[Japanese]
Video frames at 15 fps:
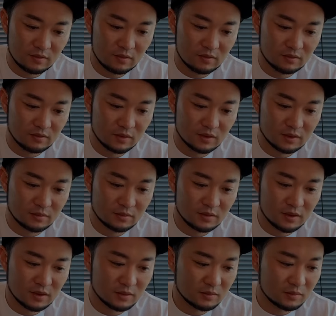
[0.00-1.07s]
ゴルフは自
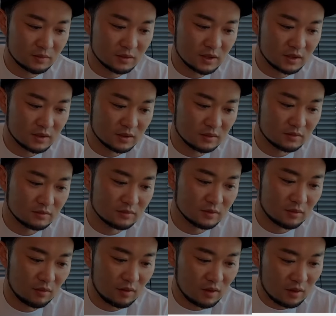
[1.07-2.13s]
分で自分をジャッジする
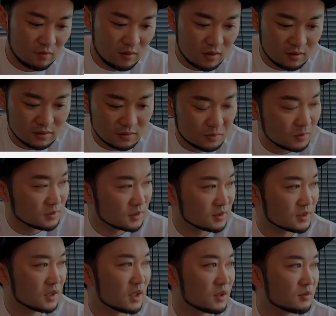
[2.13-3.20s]
人柄が分かるスポーツ
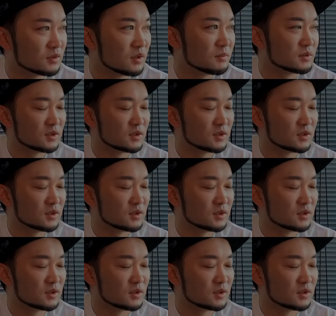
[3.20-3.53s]
です。ありがとうござい